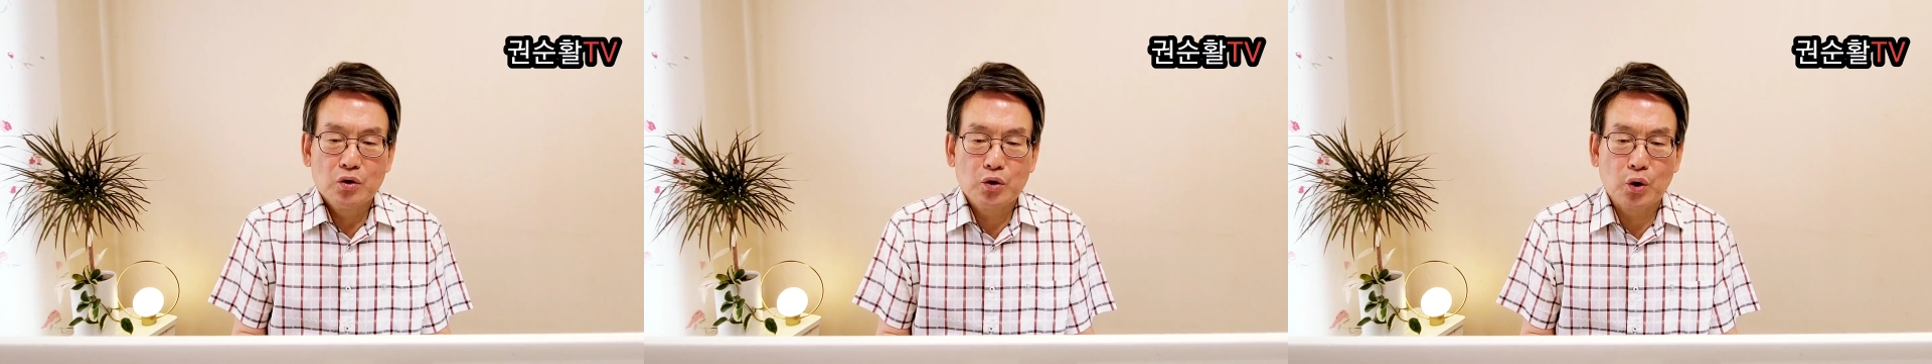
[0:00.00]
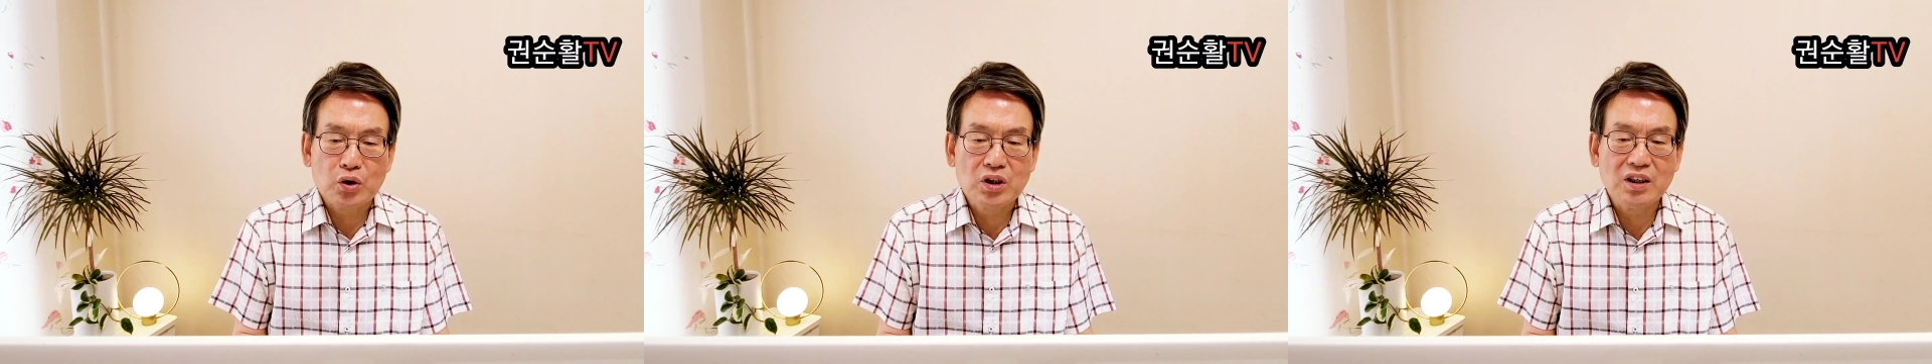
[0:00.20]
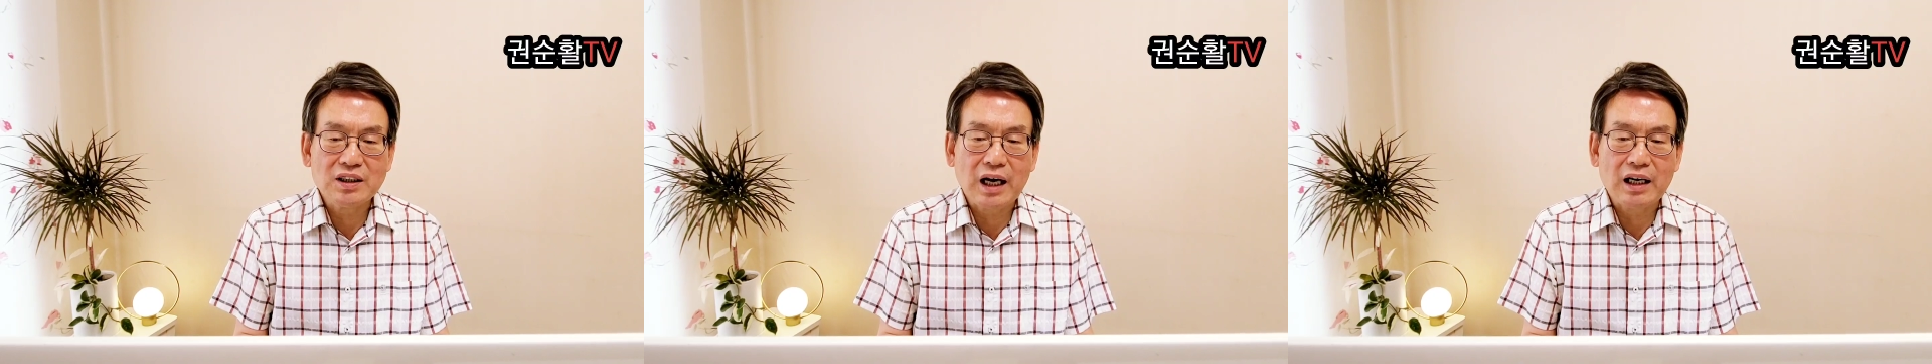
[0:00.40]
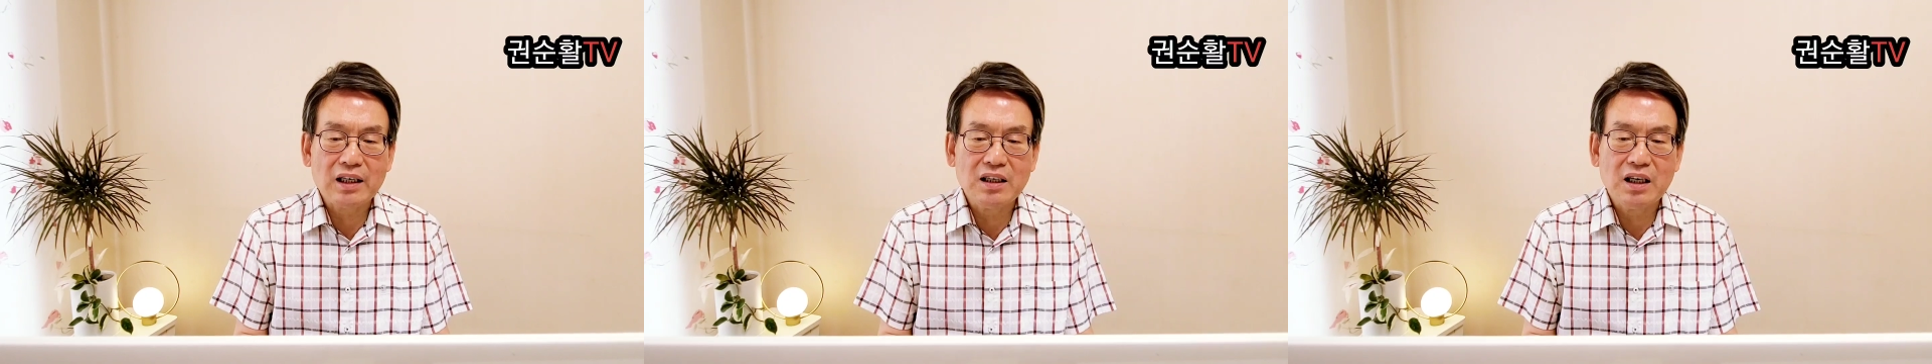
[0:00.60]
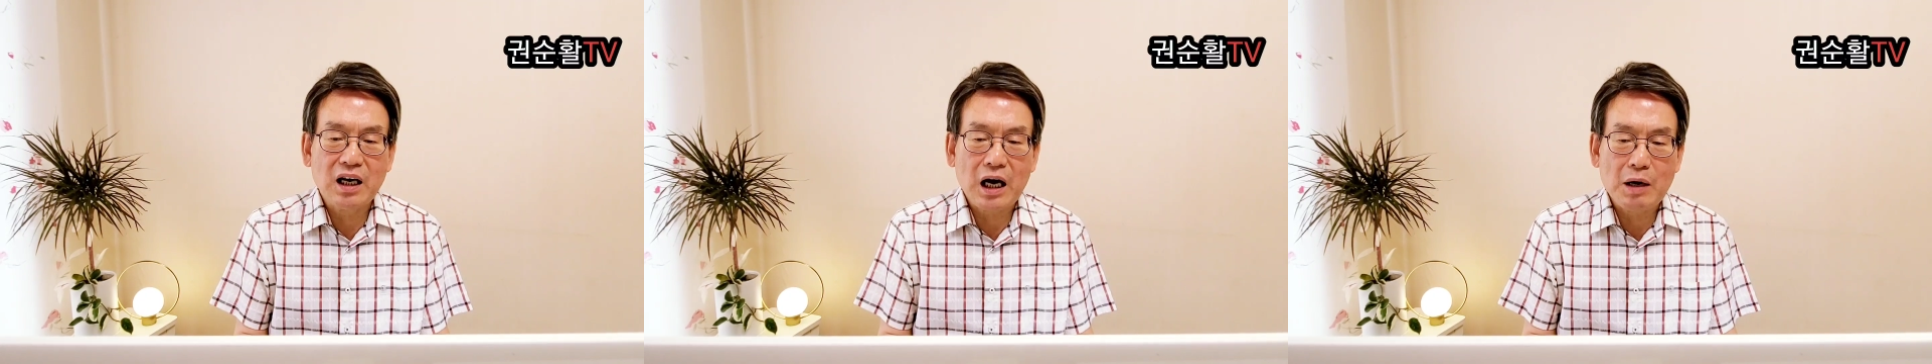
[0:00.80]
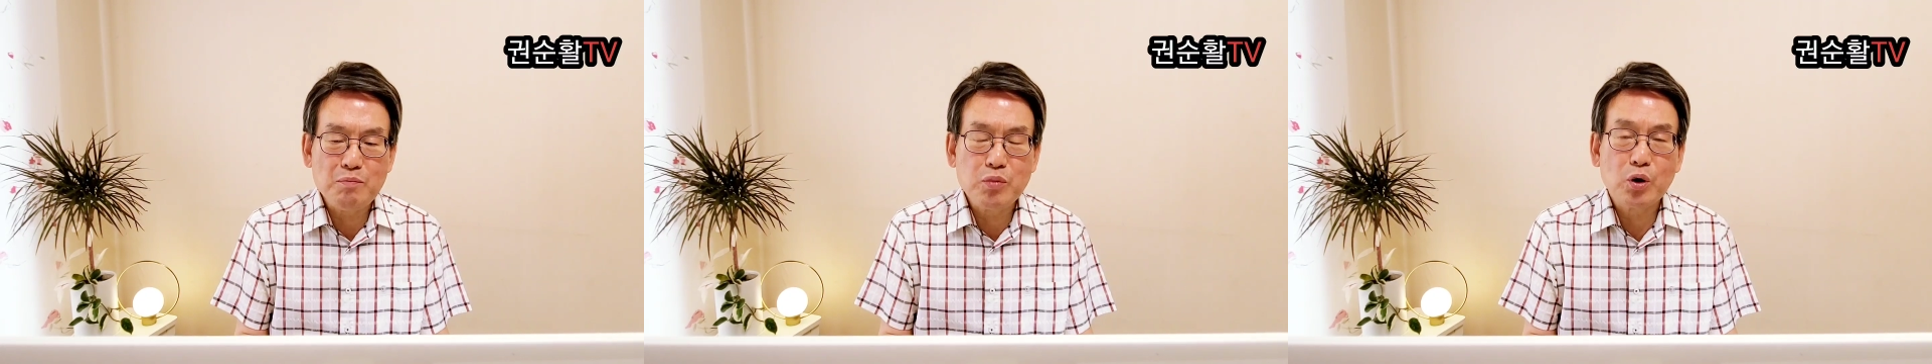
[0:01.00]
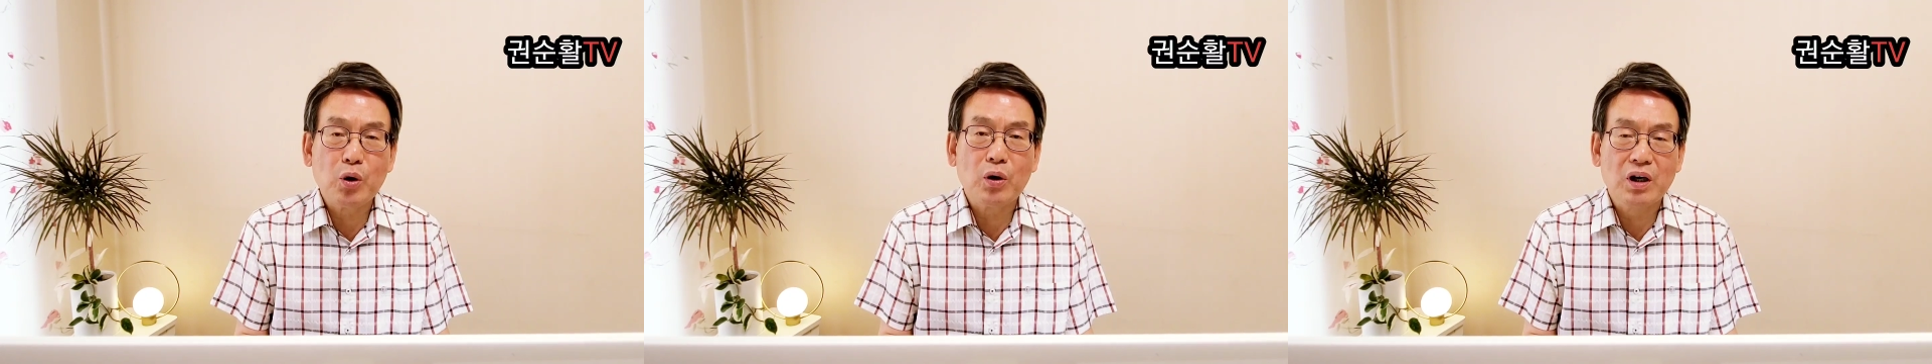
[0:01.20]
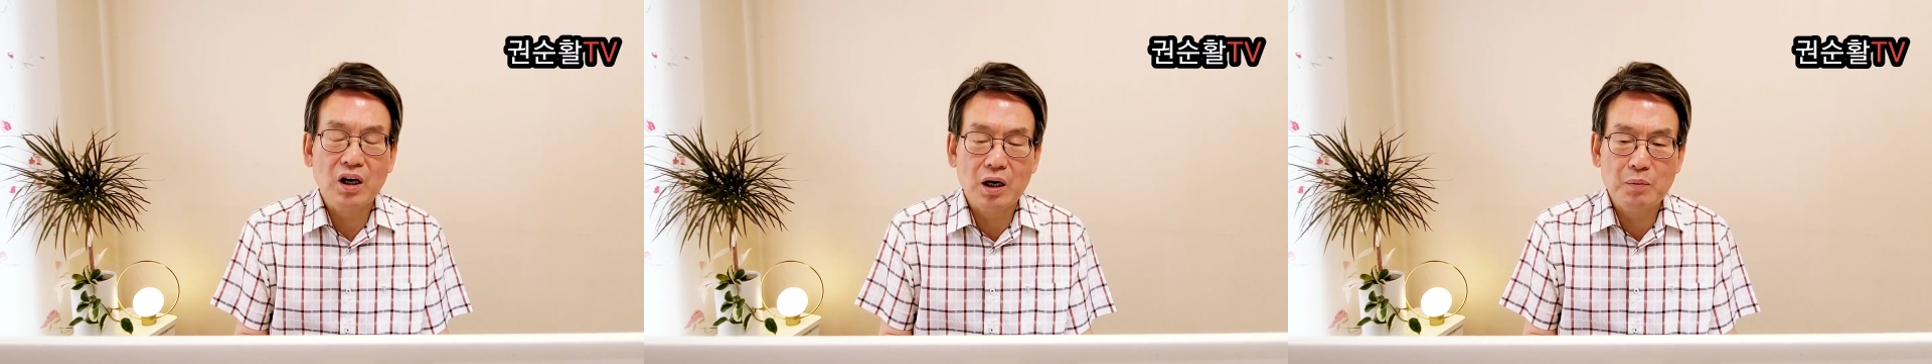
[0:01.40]
조선날인을
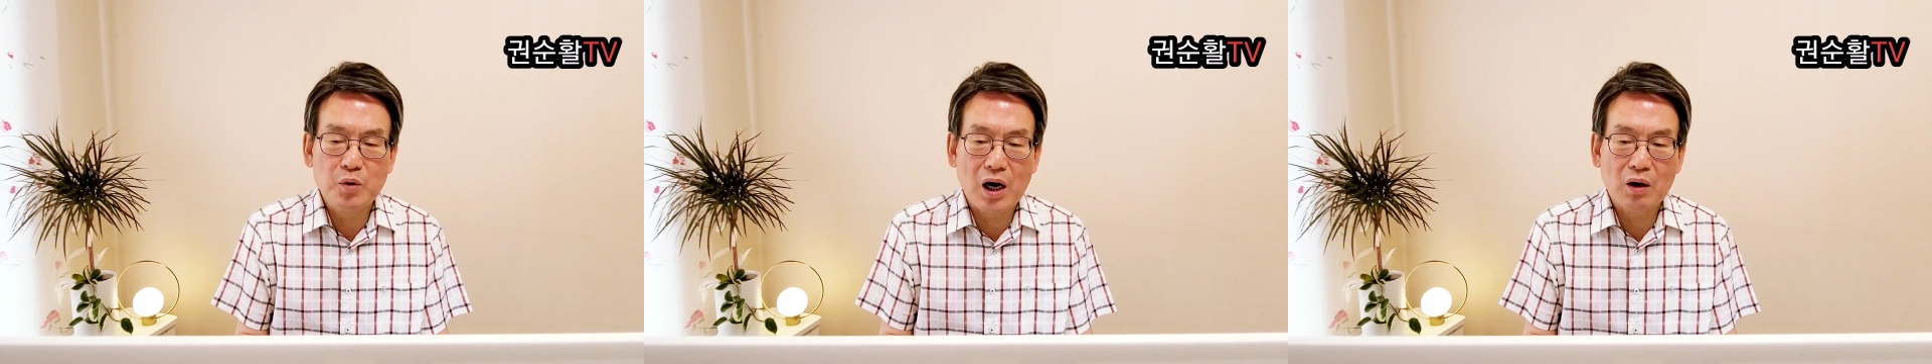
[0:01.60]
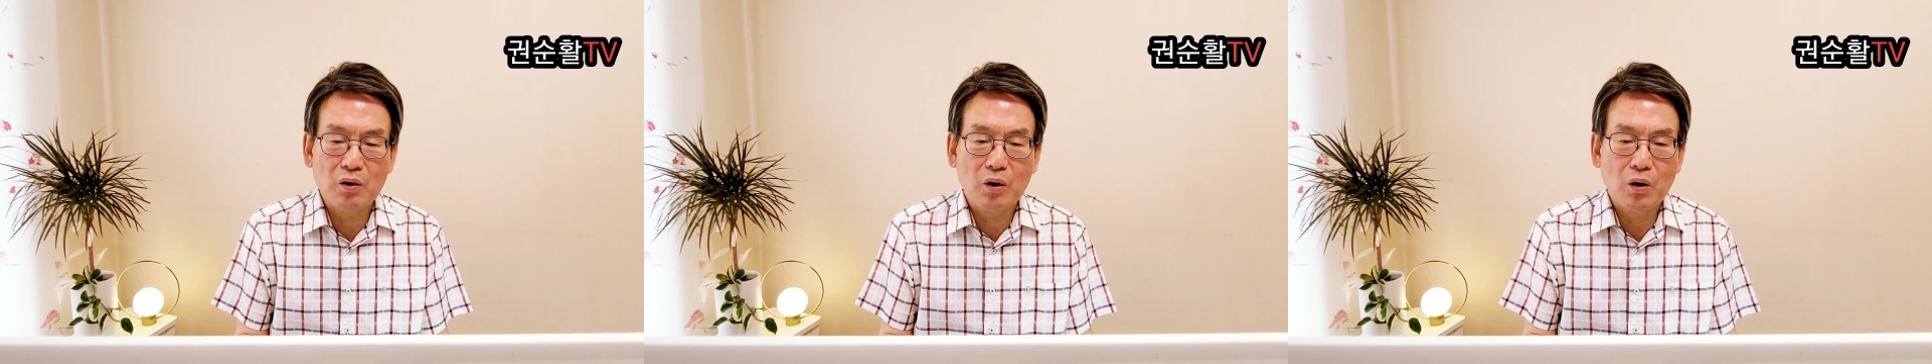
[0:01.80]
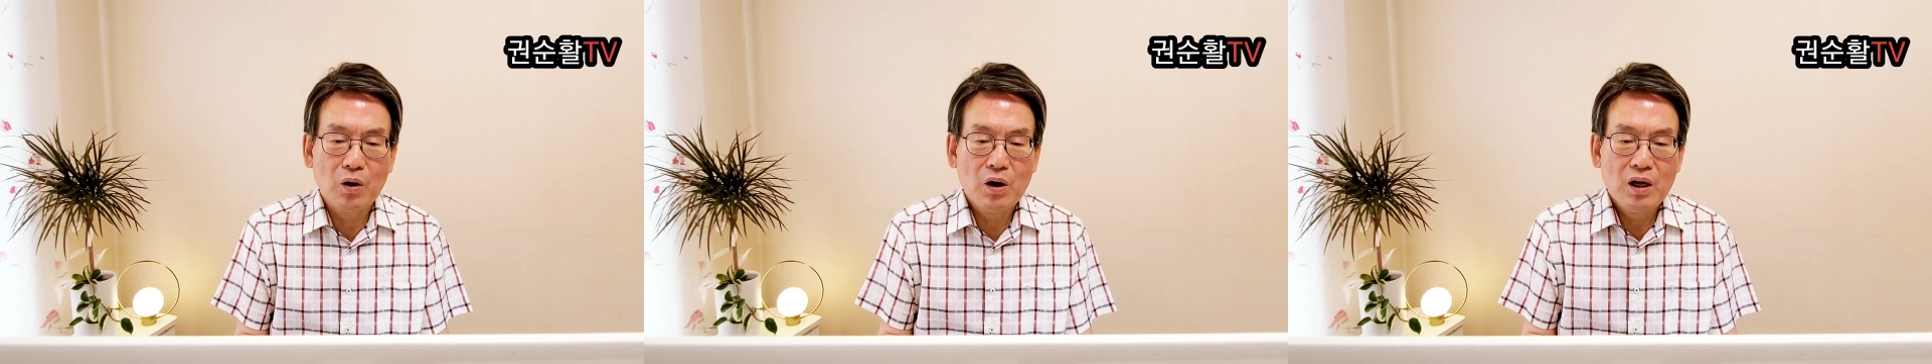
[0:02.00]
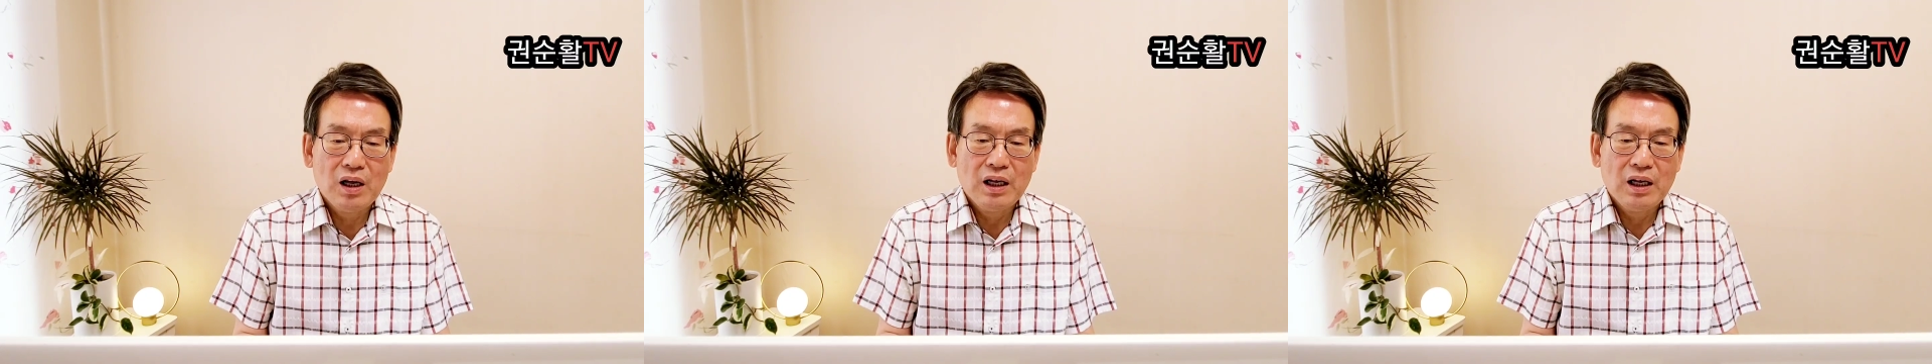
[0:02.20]
함부로 거부하고